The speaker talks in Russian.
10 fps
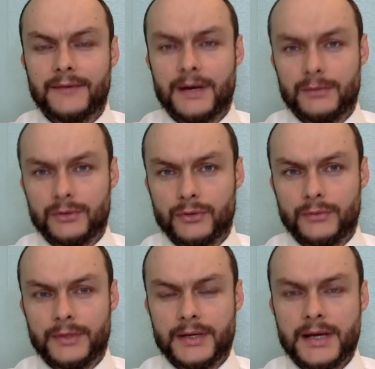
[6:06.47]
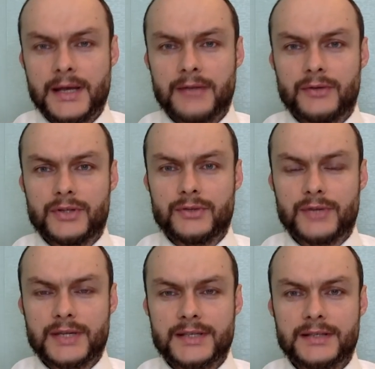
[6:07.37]
вам удобно. То есть у
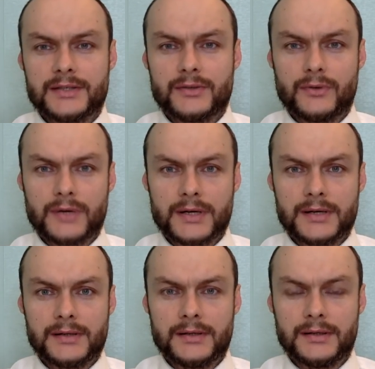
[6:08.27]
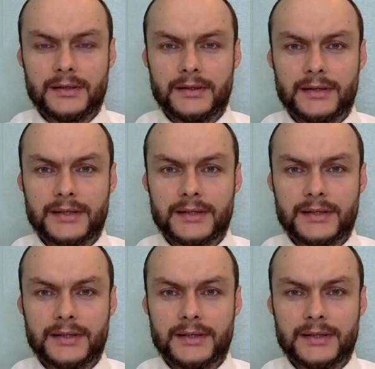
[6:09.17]
нас срока э,